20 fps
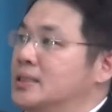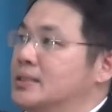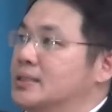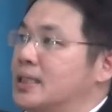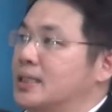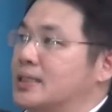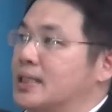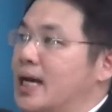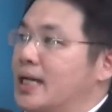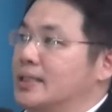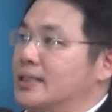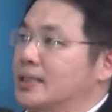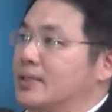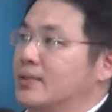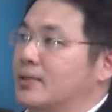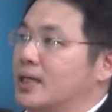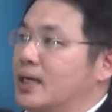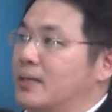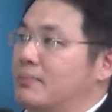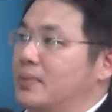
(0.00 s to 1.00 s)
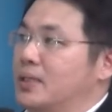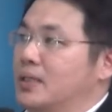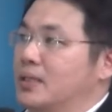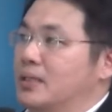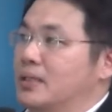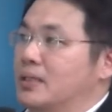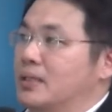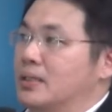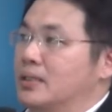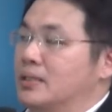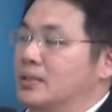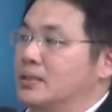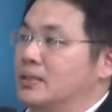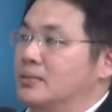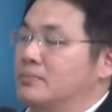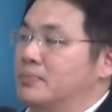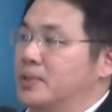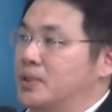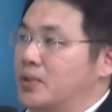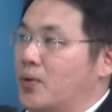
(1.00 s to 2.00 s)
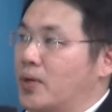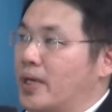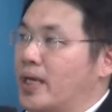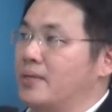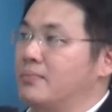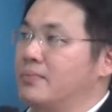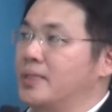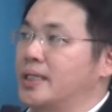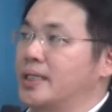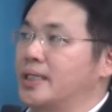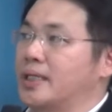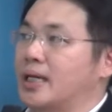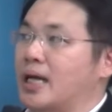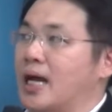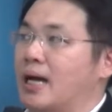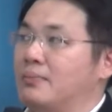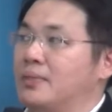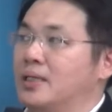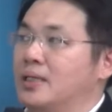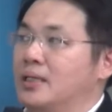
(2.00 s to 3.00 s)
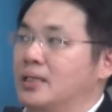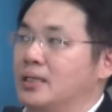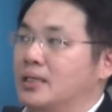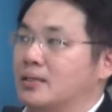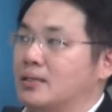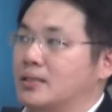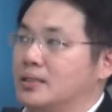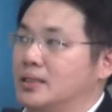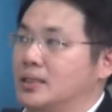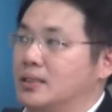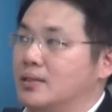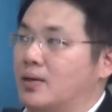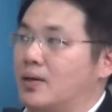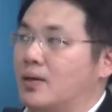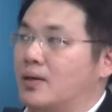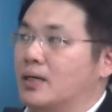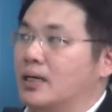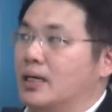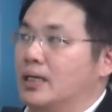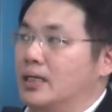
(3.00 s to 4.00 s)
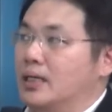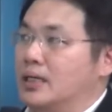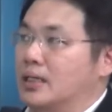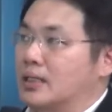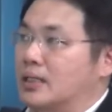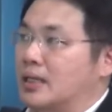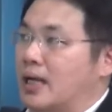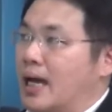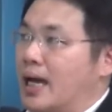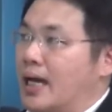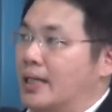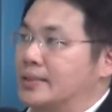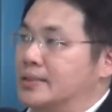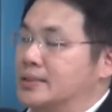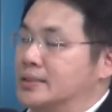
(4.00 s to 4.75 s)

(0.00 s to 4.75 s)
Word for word: ทางด้านเกี่ยวกับปิโตรเคมีนะครับแล้วก็เรื่องของการ